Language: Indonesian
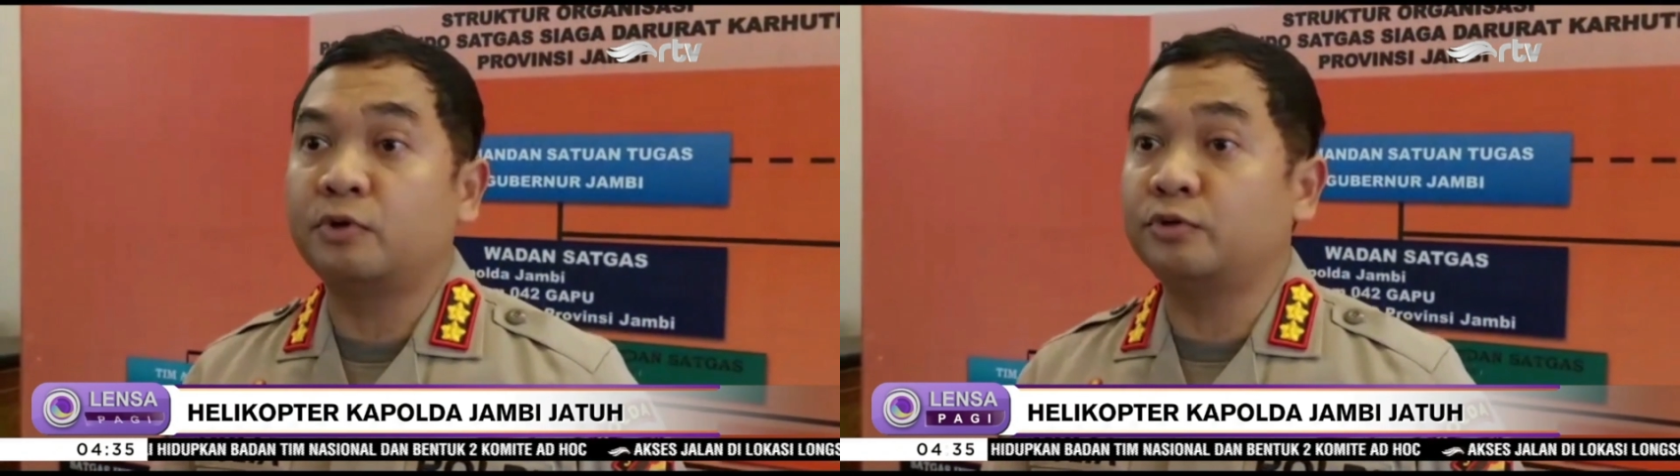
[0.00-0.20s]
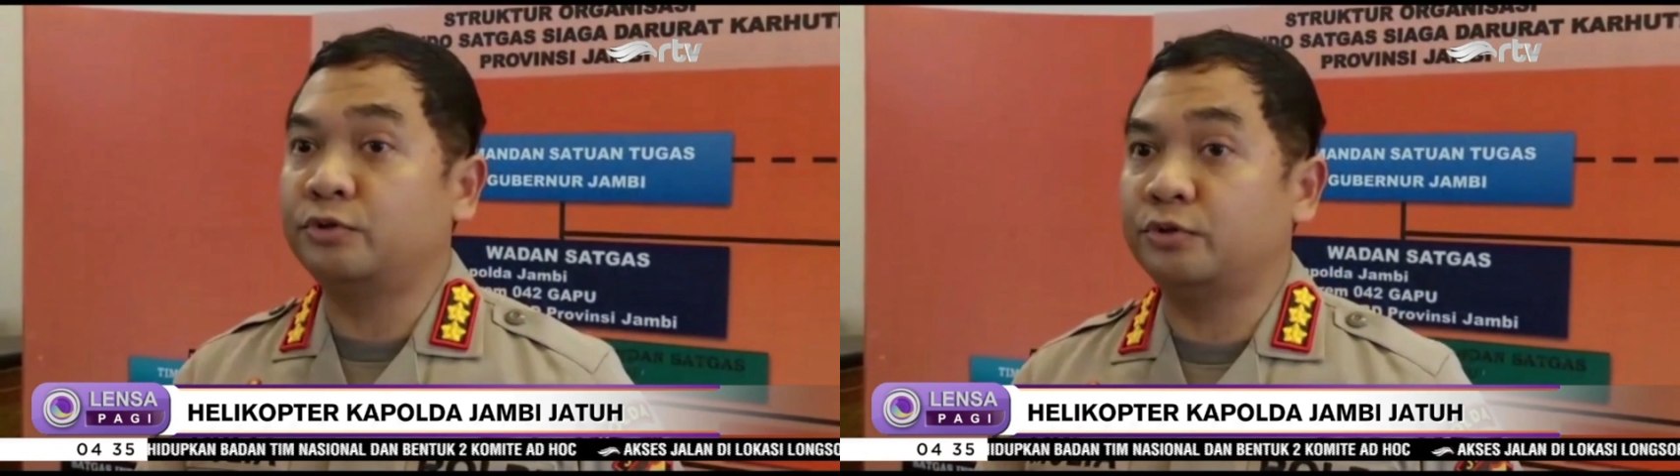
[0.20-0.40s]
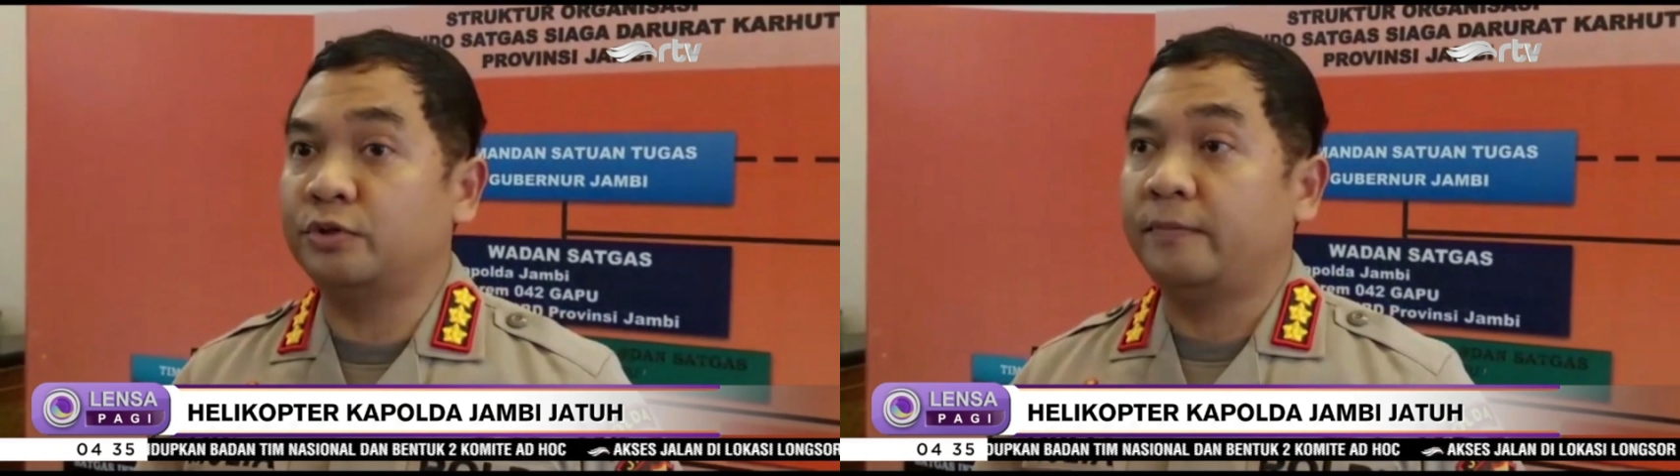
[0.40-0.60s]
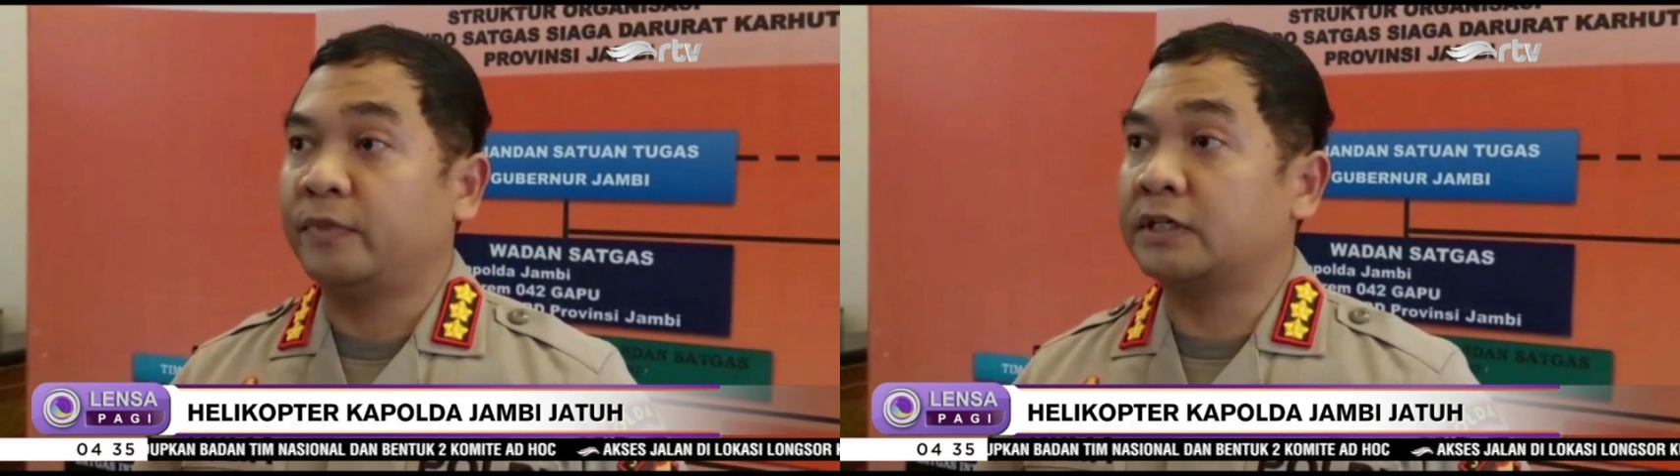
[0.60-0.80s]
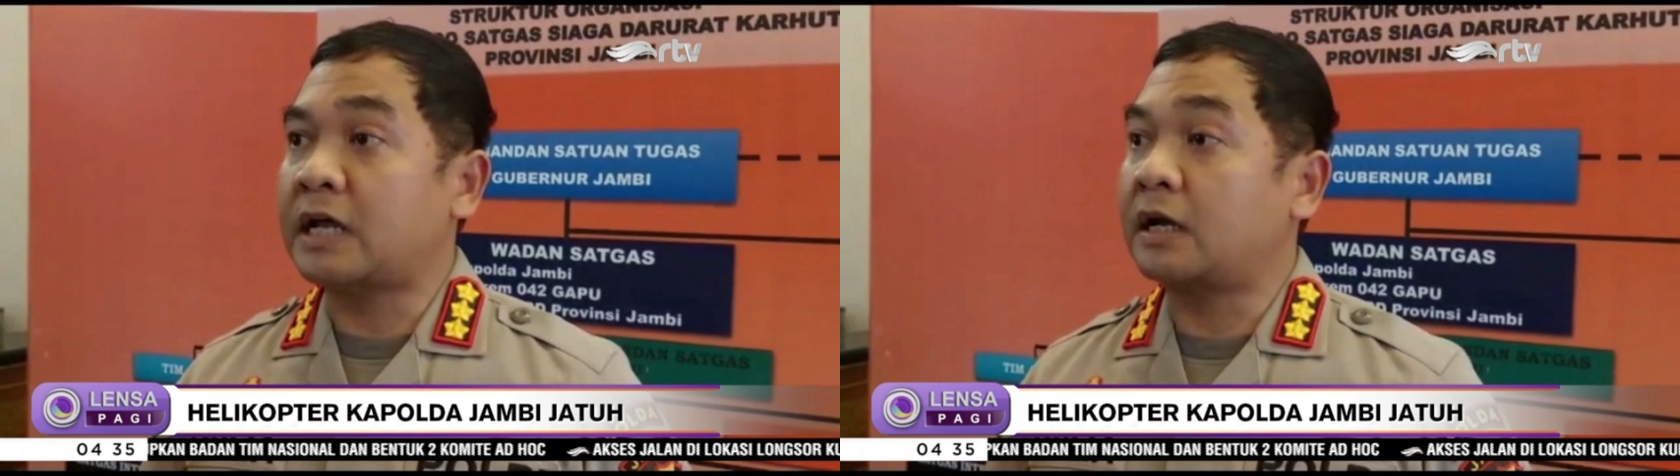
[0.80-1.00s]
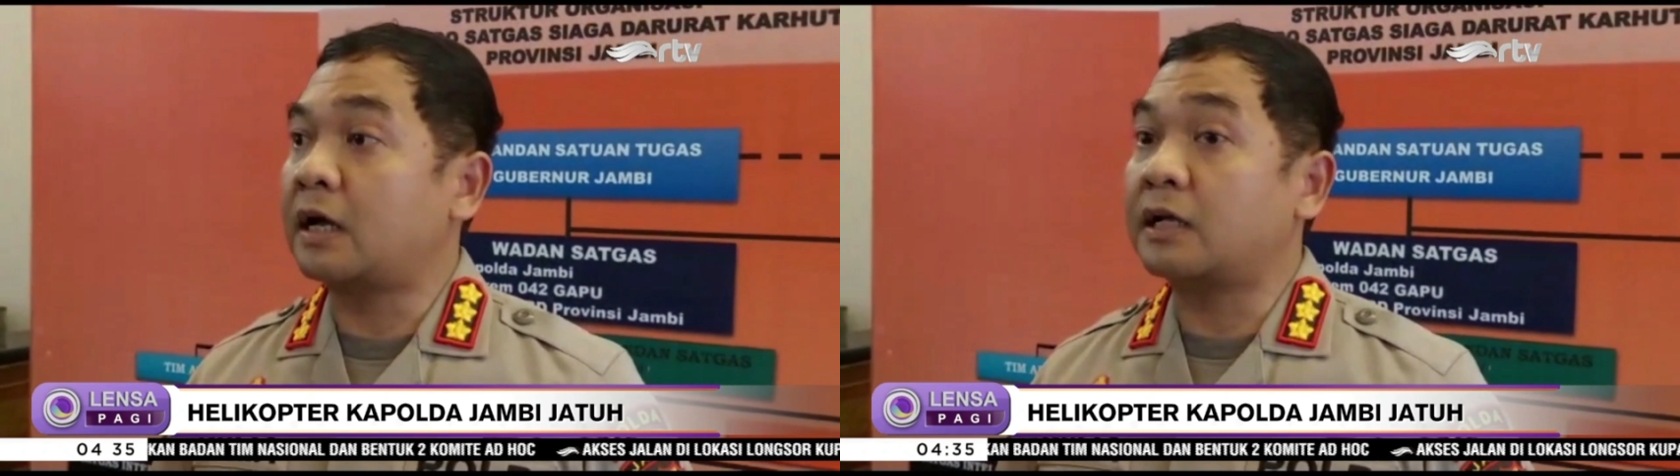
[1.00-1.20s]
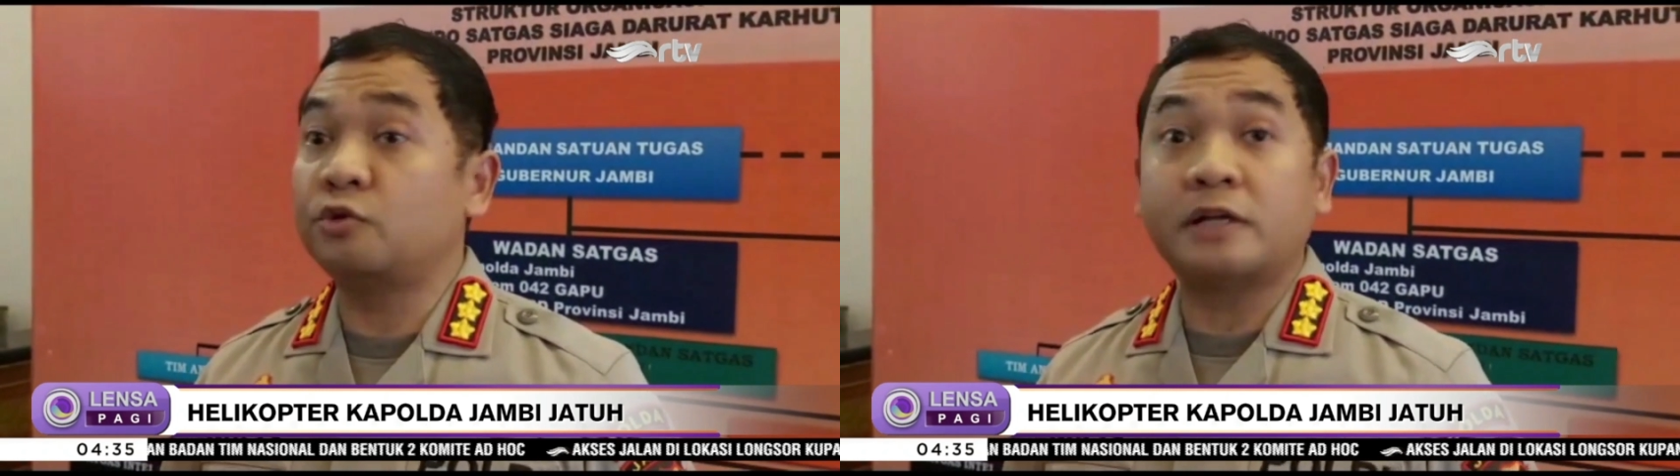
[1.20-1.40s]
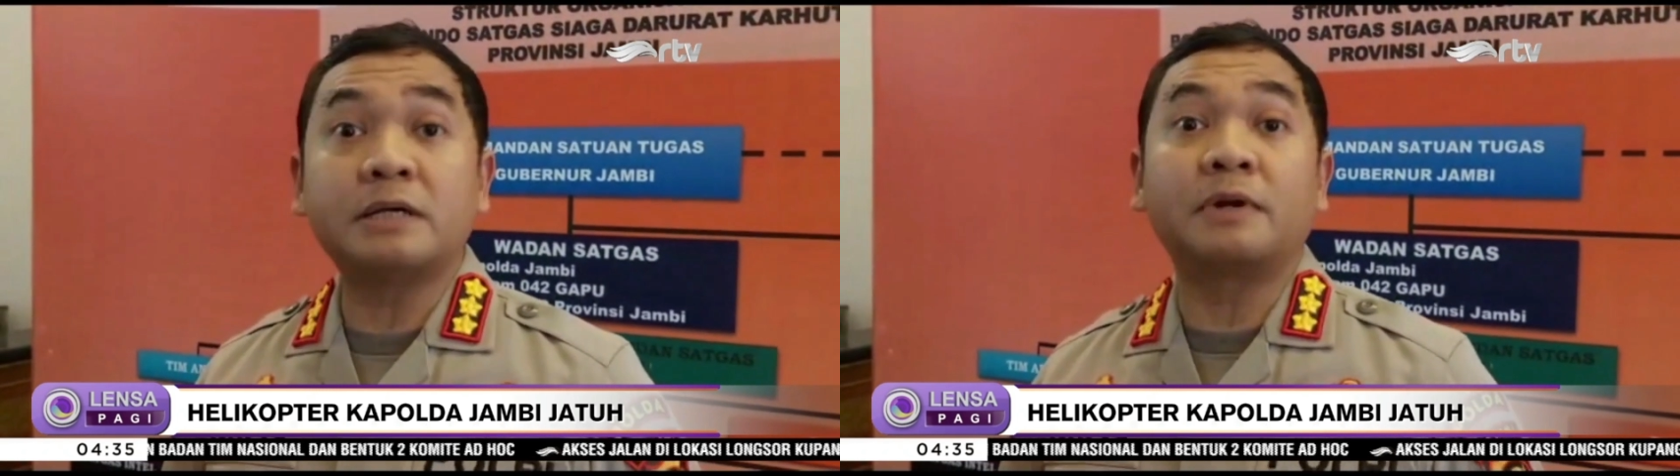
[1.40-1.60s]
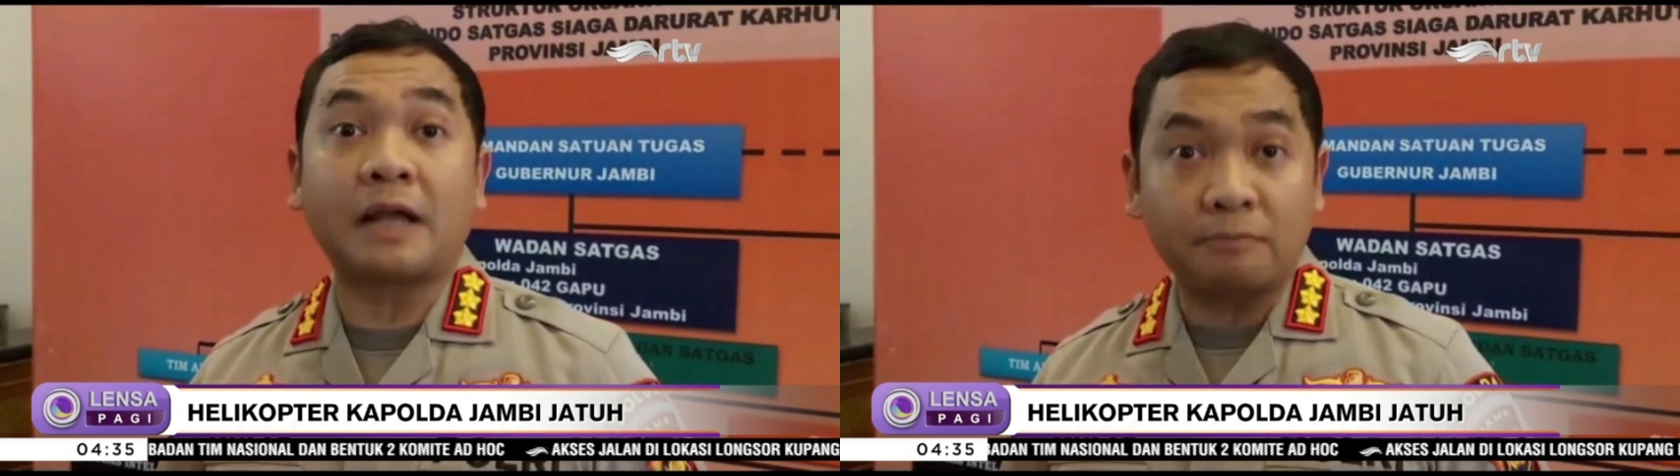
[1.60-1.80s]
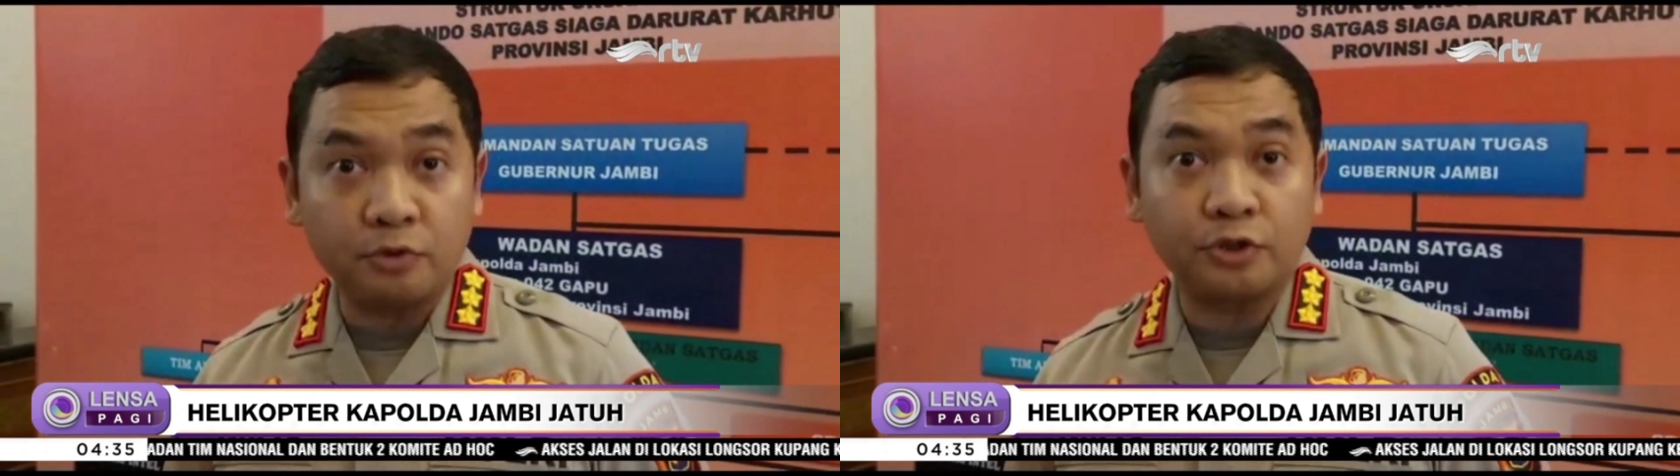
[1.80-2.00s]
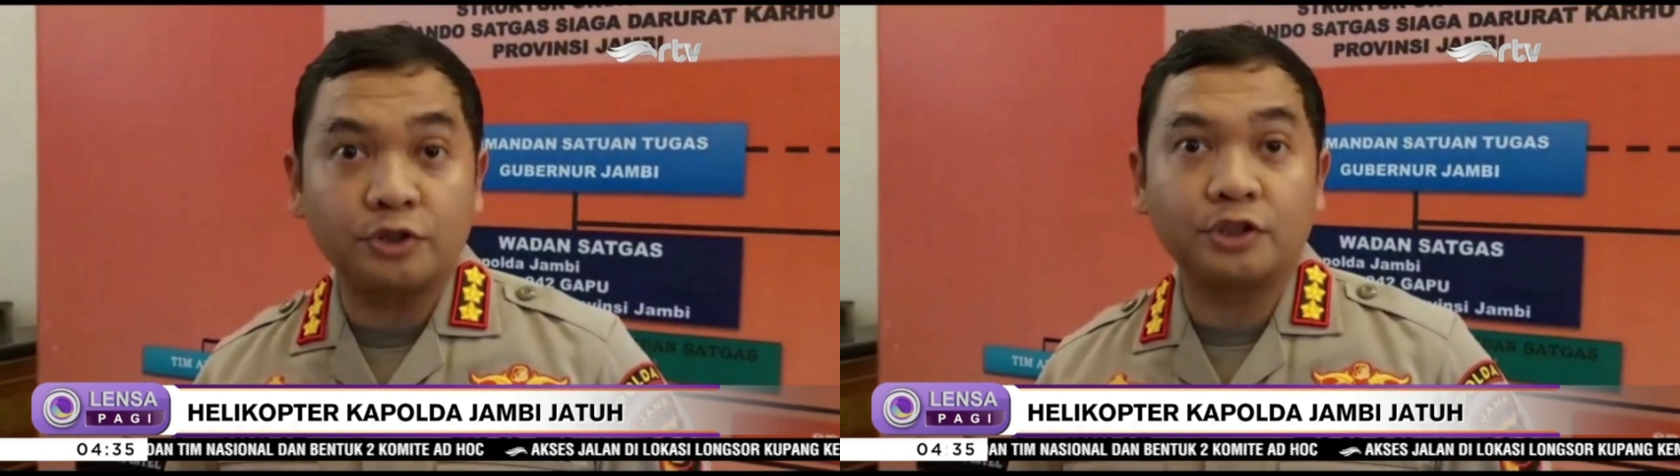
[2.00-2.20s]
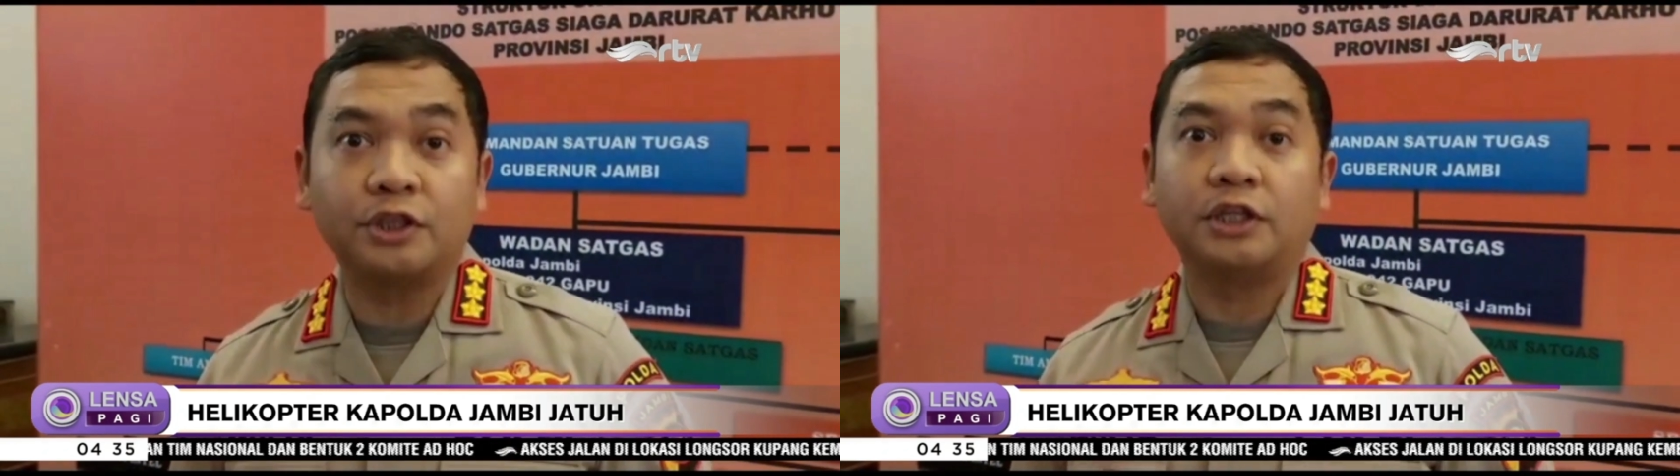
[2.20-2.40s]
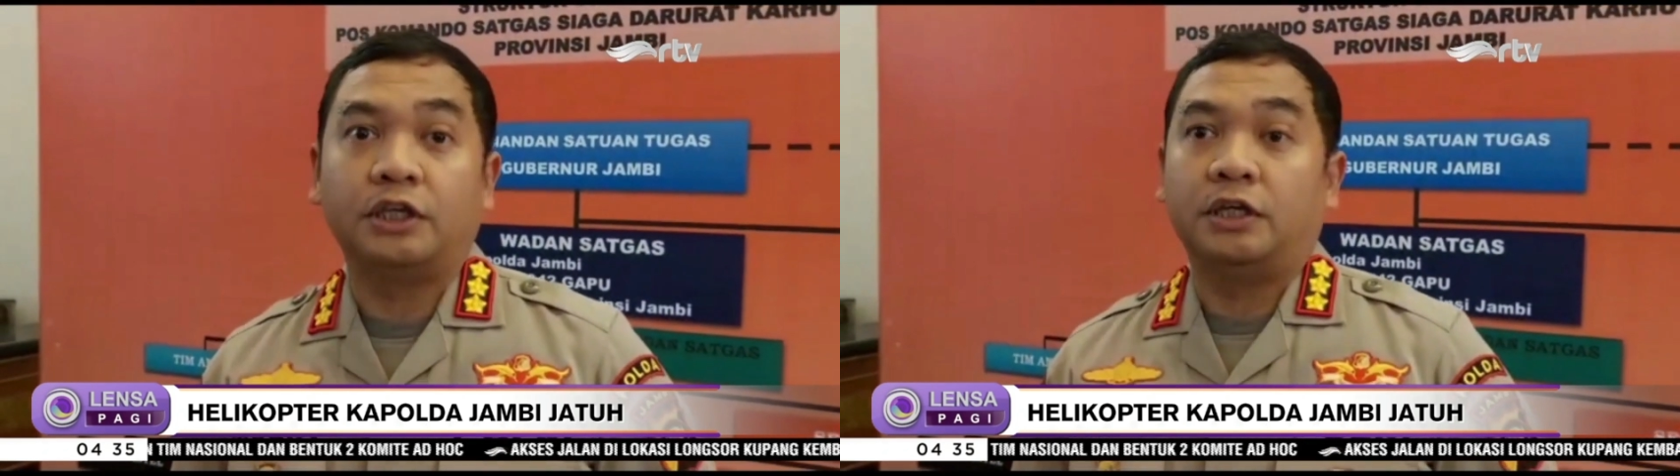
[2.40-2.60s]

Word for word: menuju ke sana karena cuaca berkabut, hmm.